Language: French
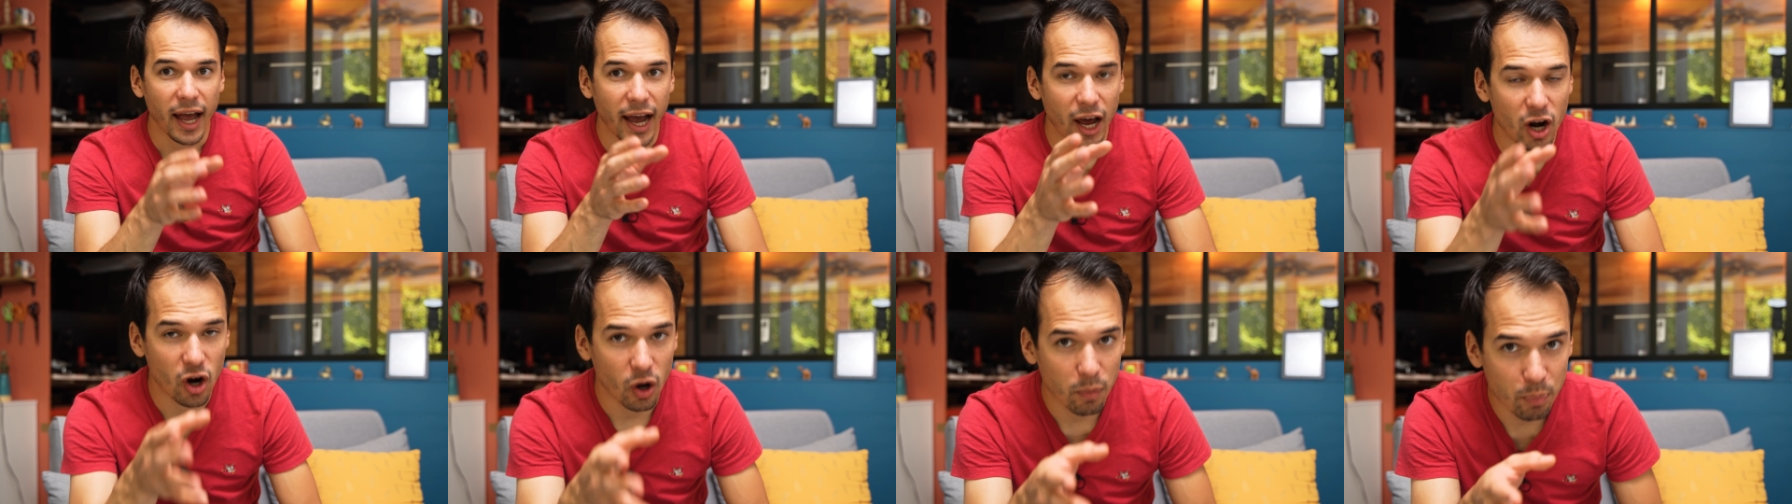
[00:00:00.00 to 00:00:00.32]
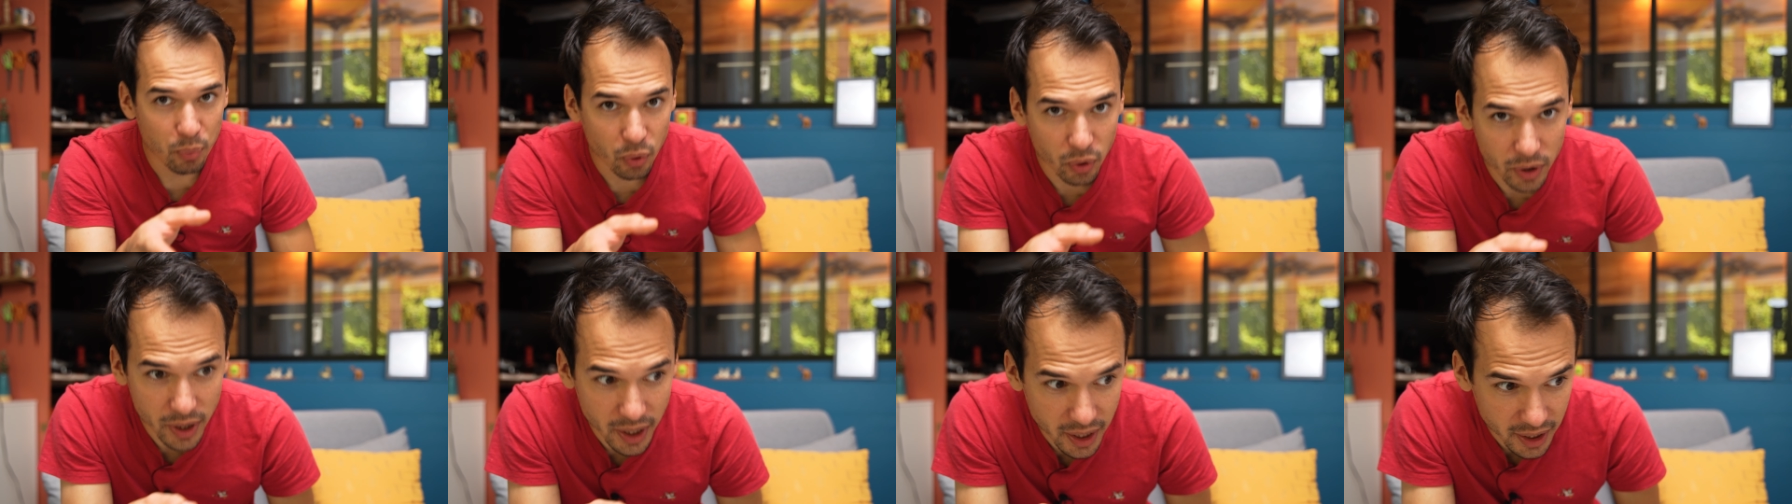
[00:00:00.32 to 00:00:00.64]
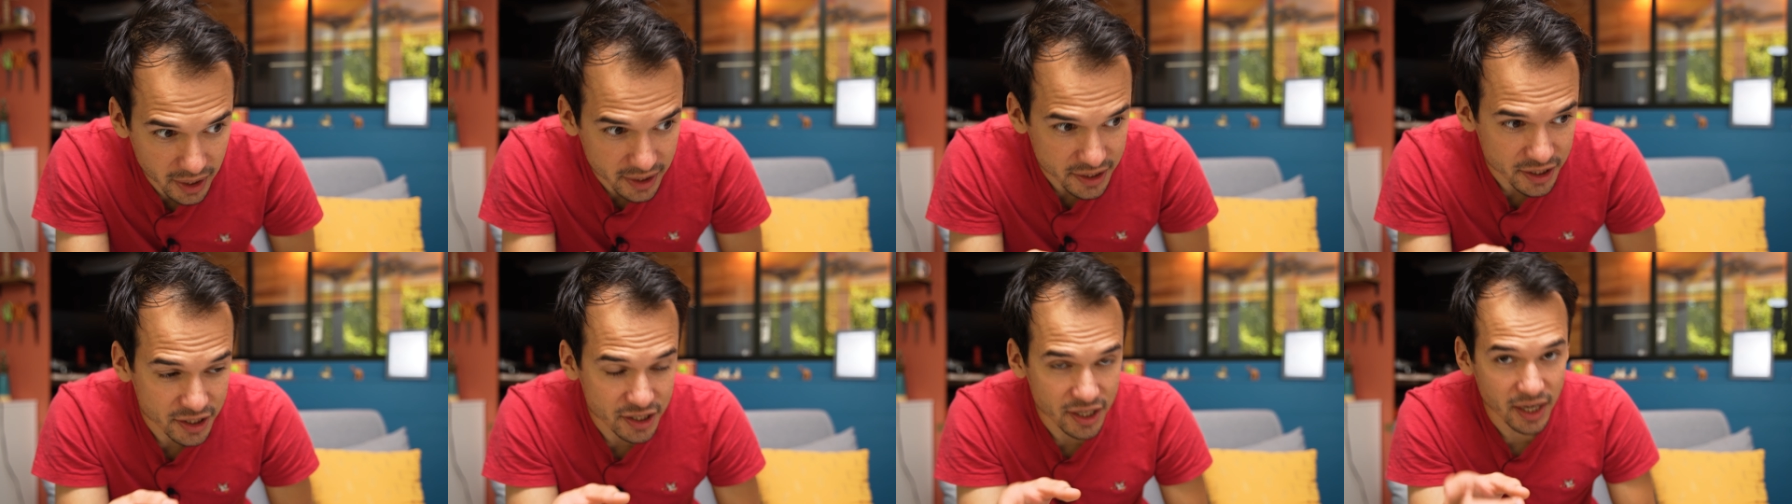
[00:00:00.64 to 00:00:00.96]
Alors pour
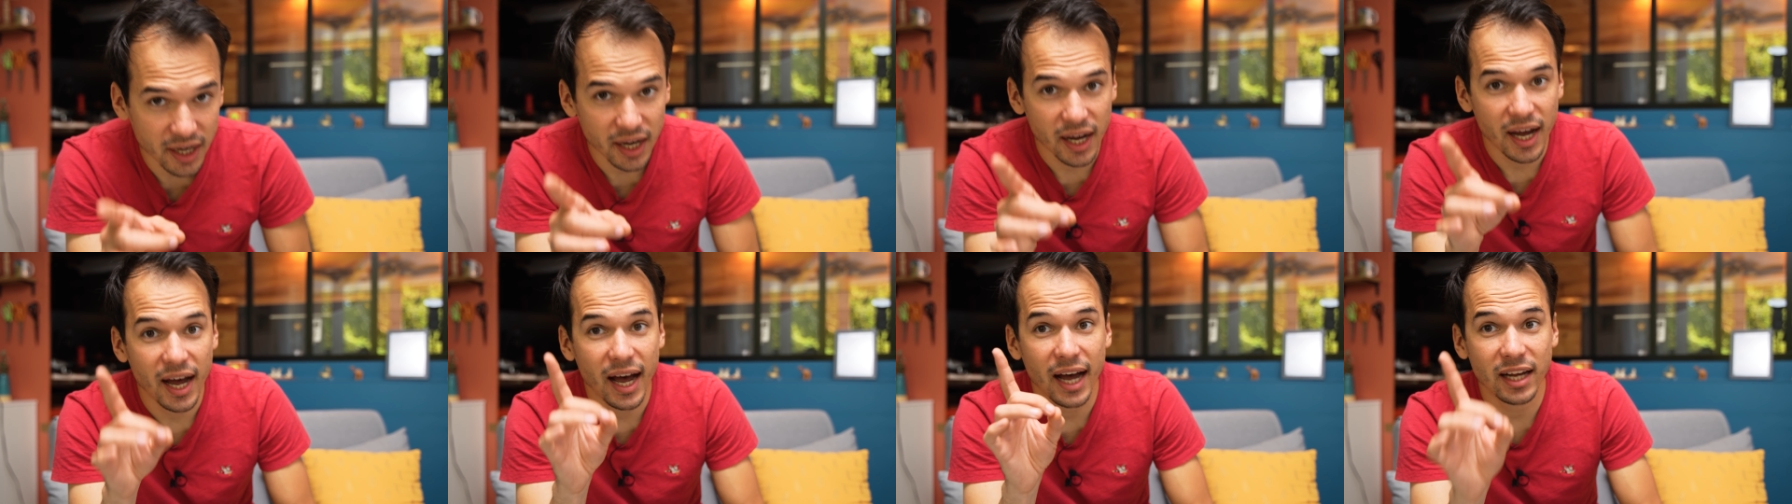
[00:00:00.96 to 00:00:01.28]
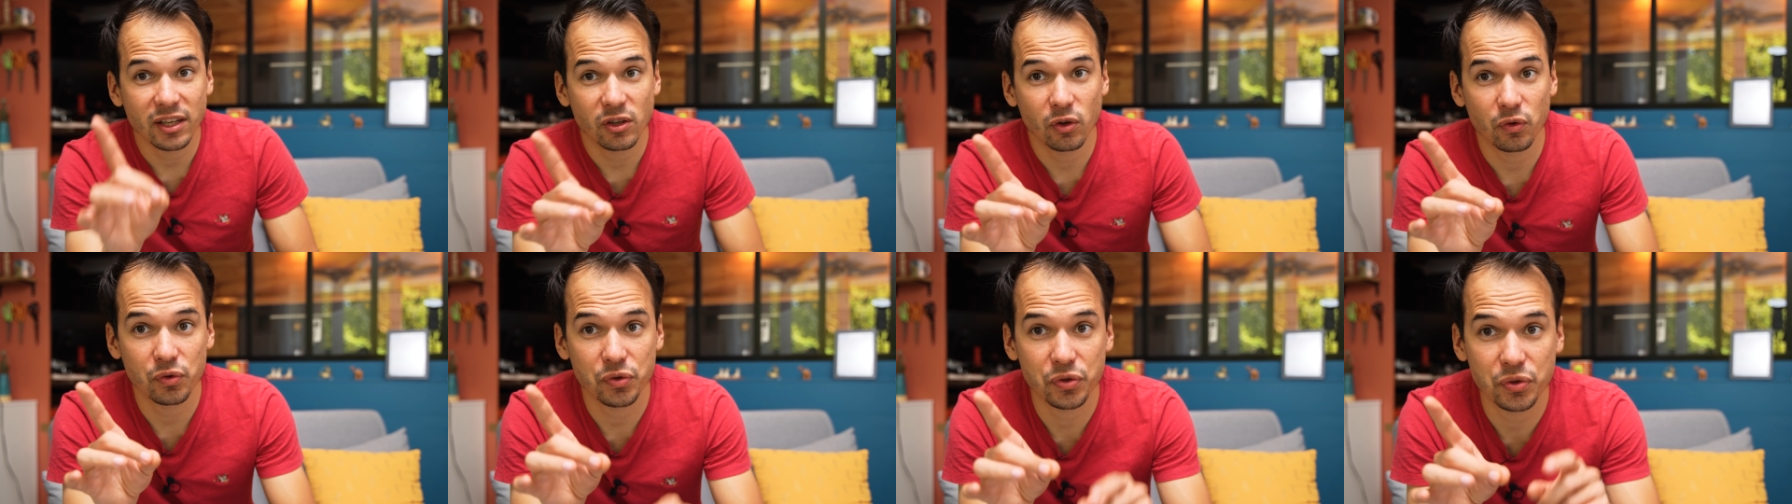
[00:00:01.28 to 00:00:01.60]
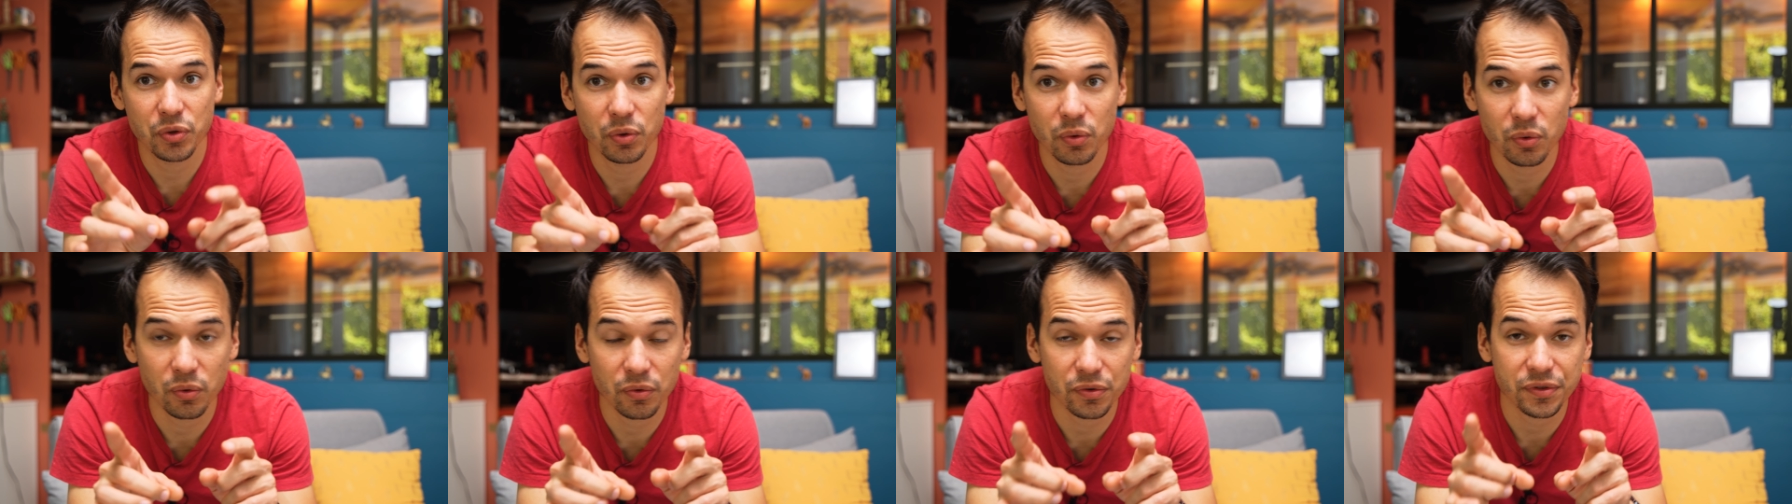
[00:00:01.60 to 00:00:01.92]
là, déjà,
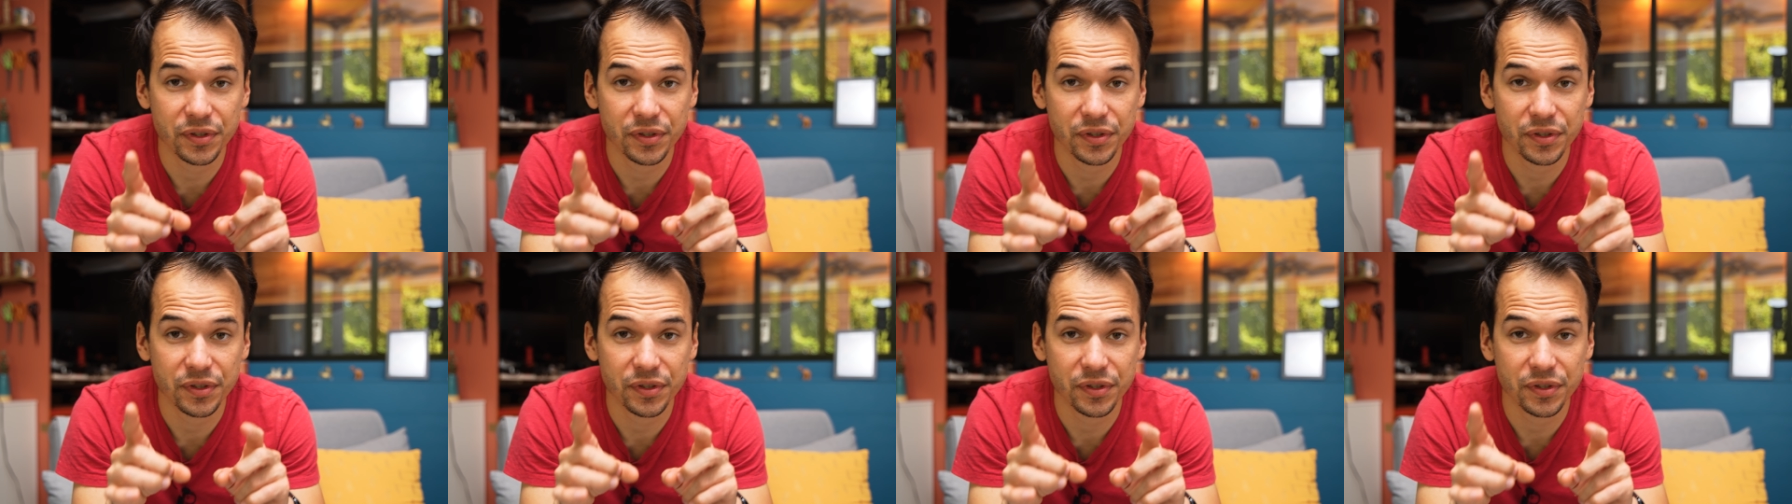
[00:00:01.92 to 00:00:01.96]
attention,